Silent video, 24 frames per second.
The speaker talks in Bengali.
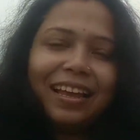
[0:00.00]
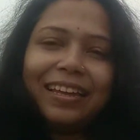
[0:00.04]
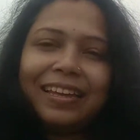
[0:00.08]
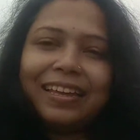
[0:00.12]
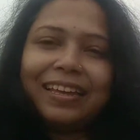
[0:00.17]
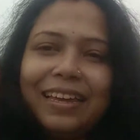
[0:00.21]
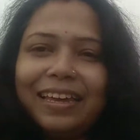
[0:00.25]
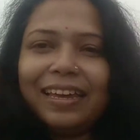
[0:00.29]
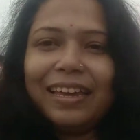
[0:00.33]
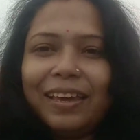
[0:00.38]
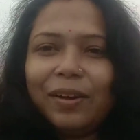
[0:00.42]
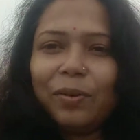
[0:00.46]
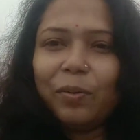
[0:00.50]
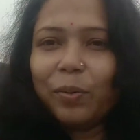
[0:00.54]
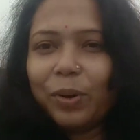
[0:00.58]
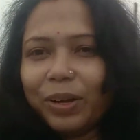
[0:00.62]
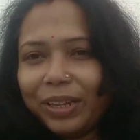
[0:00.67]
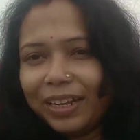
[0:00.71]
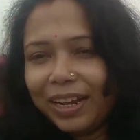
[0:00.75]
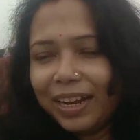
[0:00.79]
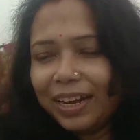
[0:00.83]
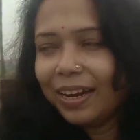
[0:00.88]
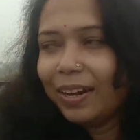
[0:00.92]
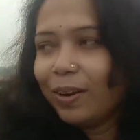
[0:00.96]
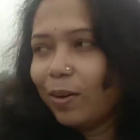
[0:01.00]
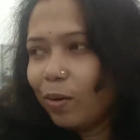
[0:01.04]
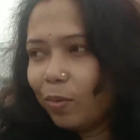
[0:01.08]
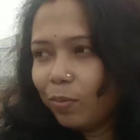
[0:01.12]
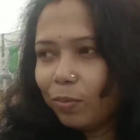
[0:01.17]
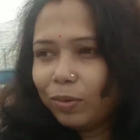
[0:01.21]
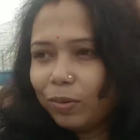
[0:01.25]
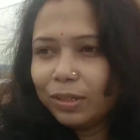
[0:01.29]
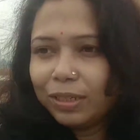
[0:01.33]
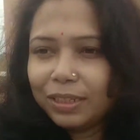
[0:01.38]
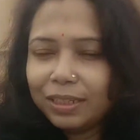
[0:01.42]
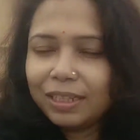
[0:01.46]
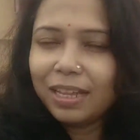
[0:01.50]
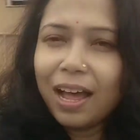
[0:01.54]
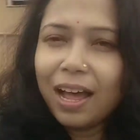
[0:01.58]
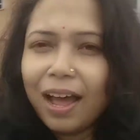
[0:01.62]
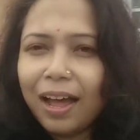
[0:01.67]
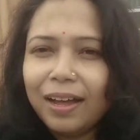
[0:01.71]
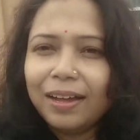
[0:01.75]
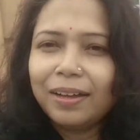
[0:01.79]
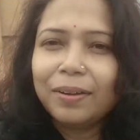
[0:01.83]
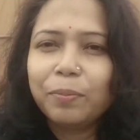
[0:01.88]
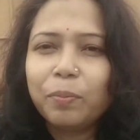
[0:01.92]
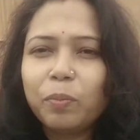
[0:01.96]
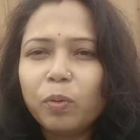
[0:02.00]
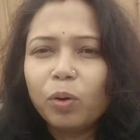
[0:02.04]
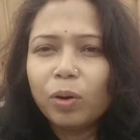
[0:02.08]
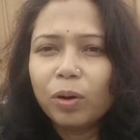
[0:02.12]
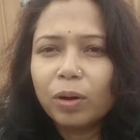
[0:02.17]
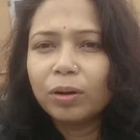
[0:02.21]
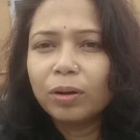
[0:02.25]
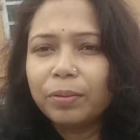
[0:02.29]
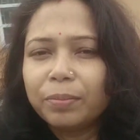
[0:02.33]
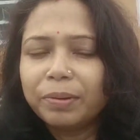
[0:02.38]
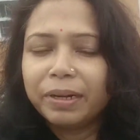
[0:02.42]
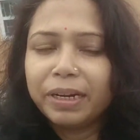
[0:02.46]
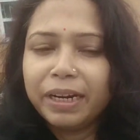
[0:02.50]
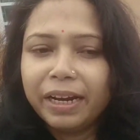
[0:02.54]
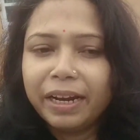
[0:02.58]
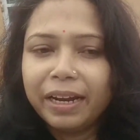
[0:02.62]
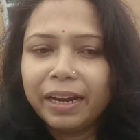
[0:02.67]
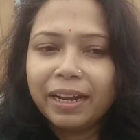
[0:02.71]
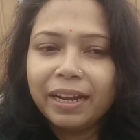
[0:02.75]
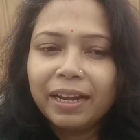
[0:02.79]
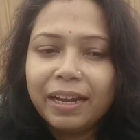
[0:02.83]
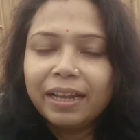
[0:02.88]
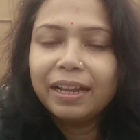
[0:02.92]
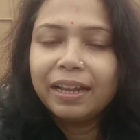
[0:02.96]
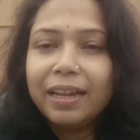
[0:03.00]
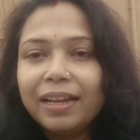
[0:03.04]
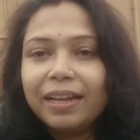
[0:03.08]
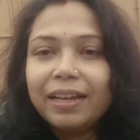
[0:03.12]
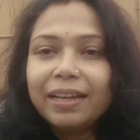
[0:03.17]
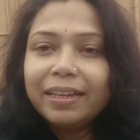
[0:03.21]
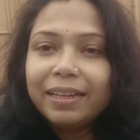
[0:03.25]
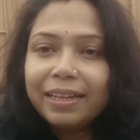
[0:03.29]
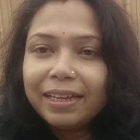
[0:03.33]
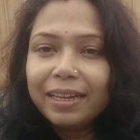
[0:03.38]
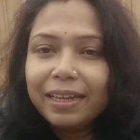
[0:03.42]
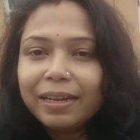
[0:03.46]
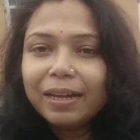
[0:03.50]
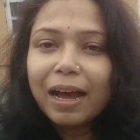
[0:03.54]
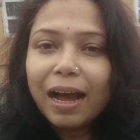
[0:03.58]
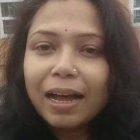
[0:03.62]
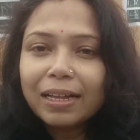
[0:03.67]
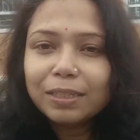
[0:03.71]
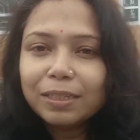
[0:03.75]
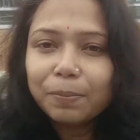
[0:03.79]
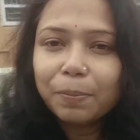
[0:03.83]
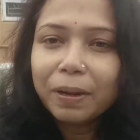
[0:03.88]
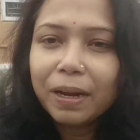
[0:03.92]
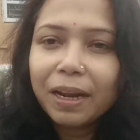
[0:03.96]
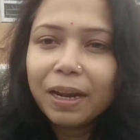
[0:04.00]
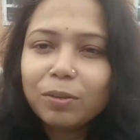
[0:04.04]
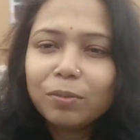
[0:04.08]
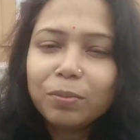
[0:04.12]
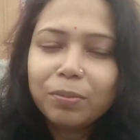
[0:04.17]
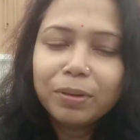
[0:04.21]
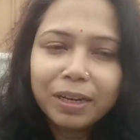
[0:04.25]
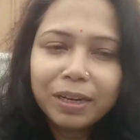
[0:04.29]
কি ওয়েদারের অবস্থা মানে কি গাছপালা তুমি